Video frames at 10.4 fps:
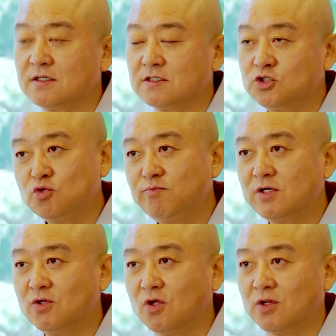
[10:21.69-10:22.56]
그
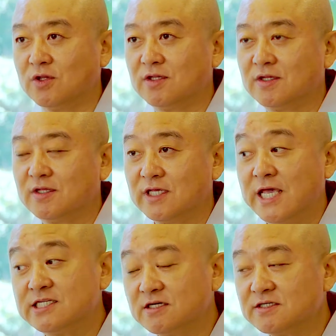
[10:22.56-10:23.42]
숙명론,
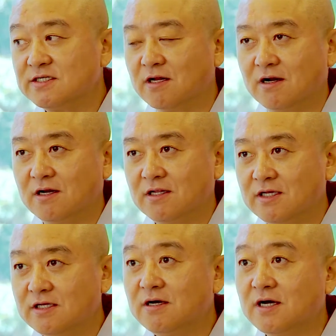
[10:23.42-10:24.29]
예정설
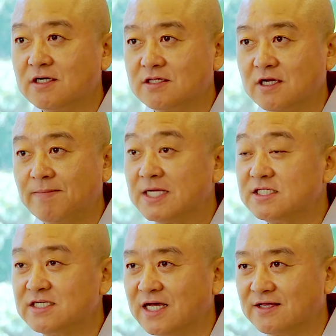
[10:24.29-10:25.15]
이러한 것들에
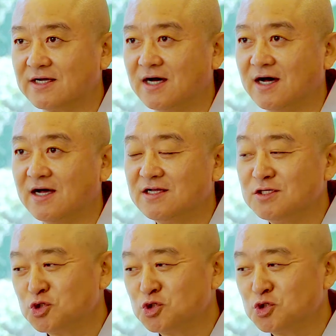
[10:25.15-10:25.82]
빠지지 않는가.